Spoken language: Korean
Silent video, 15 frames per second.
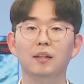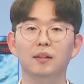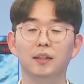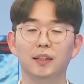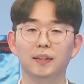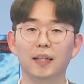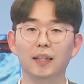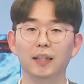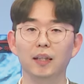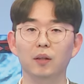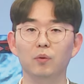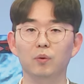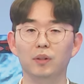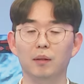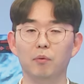지상 일
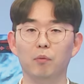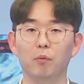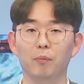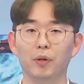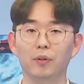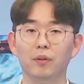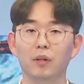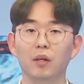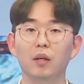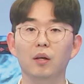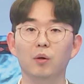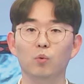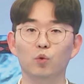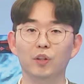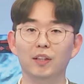기도를 살펴보면
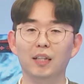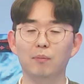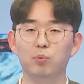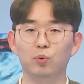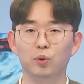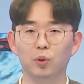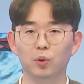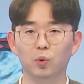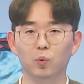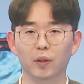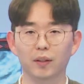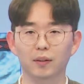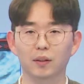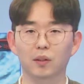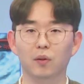우리나라
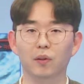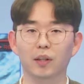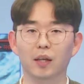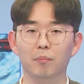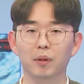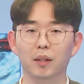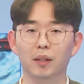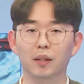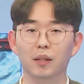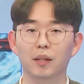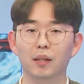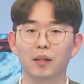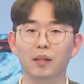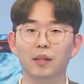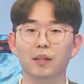북서쪽에는 저기압이,
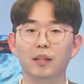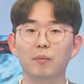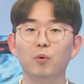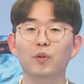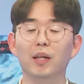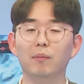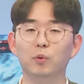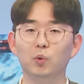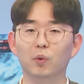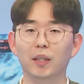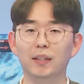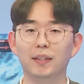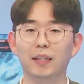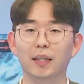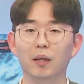일본 남쪽
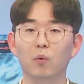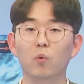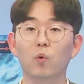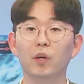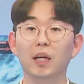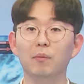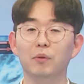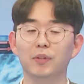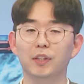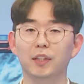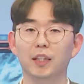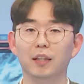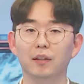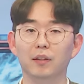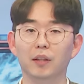해상에 고기압이
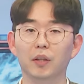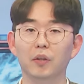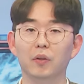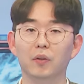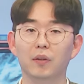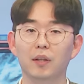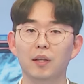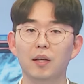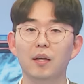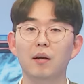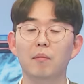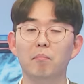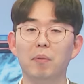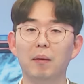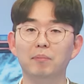위치해 있는데요.
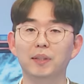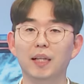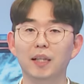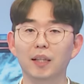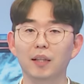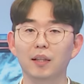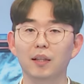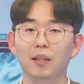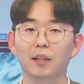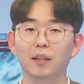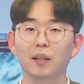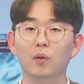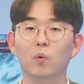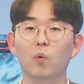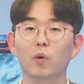밤사이
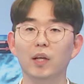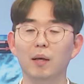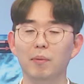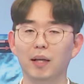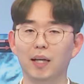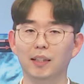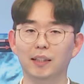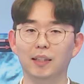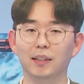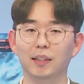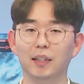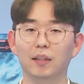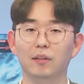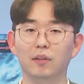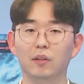이 고기압의
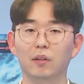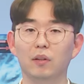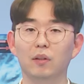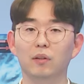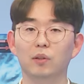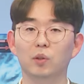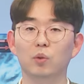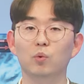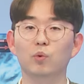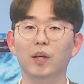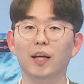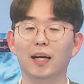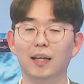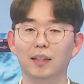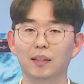가장자리에 들어 전국이
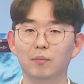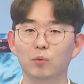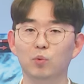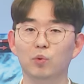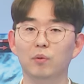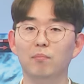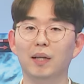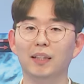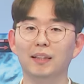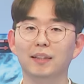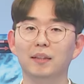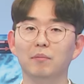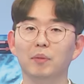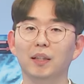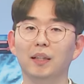가끔 구름
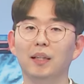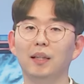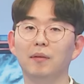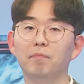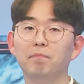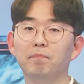많았습니다.